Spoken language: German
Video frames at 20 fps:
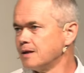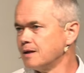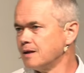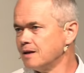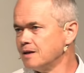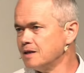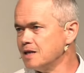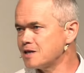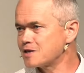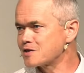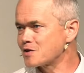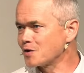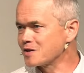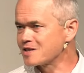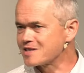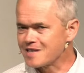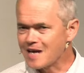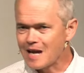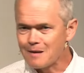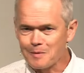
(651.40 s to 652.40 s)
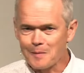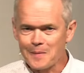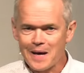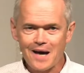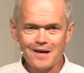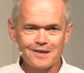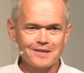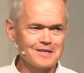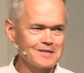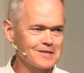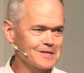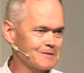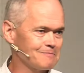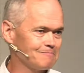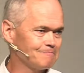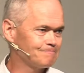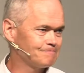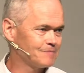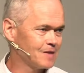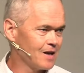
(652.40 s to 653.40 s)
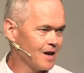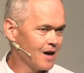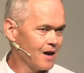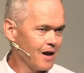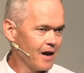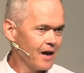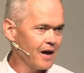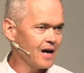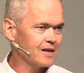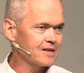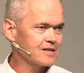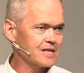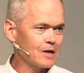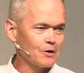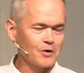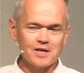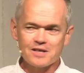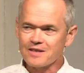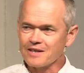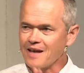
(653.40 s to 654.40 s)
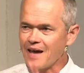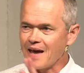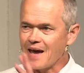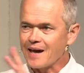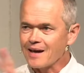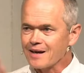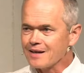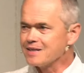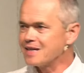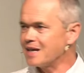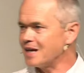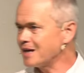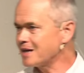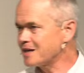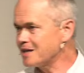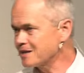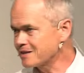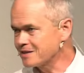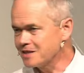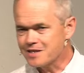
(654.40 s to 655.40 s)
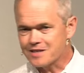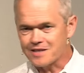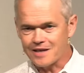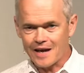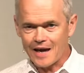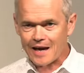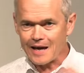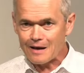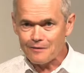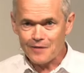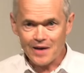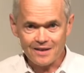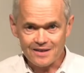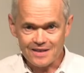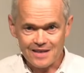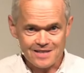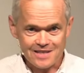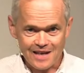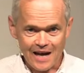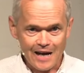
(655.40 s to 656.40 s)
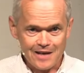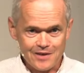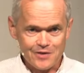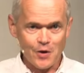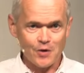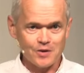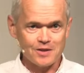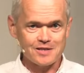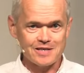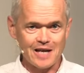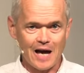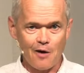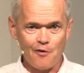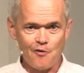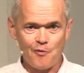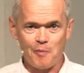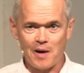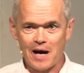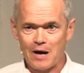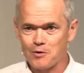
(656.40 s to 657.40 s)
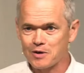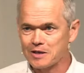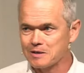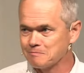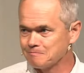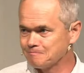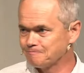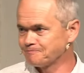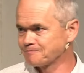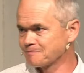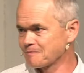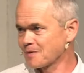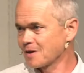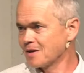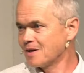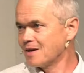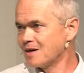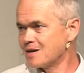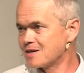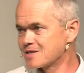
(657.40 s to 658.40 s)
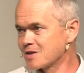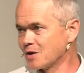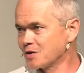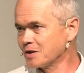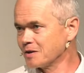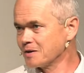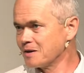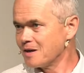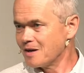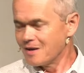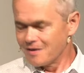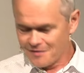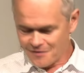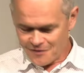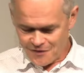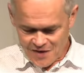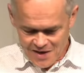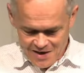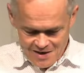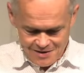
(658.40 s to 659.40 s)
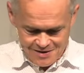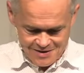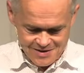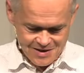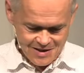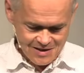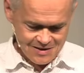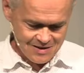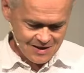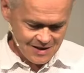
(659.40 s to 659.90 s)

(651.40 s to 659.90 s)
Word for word: Nicht Gott selber macht es. Er hat es auch nicht den Engeln delegiert. Nicht die Engel werden das Reich Gottes aufbauen, sondern wir sind